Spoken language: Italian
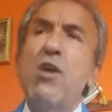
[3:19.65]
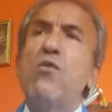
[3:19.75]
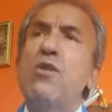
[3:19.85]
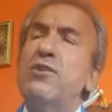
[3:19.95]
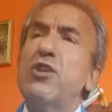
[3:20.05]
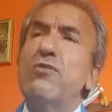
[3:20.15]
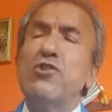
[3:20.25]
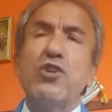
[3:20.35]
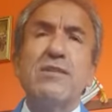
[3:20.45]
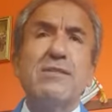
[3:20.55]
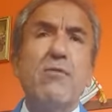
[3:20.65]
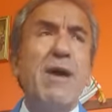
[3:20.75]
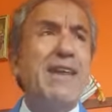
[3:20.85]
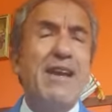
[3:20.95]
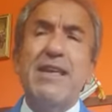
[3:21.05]
un liceo di scienze
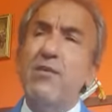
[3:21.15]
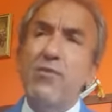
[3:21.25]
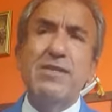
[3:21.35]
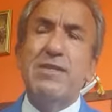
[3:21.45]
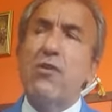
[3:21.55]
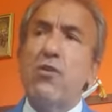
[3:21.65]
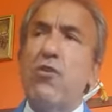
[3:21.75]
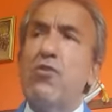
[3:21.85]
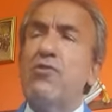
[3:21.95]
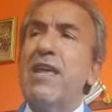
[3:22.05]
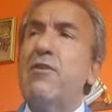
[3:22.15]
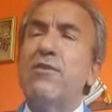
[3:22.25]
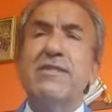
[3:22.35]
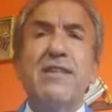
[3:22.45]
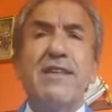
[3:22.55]
umane e linguistiche con dei
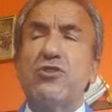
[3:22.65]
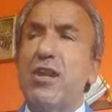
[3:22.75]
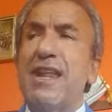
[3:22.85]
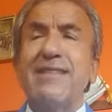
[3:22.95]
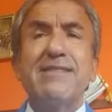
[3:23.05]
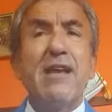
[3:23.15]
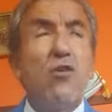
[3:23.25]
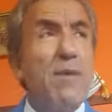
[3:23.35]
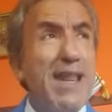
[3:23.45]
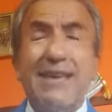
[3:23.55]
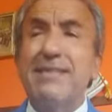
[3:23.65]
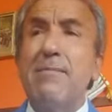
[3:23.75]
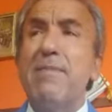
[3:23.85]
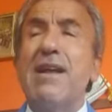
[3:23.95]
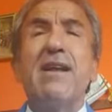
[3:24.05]
corsi di eccellenza come
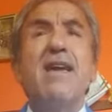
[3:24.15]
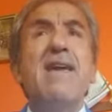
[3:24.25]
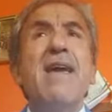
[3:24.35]
l'ESABAC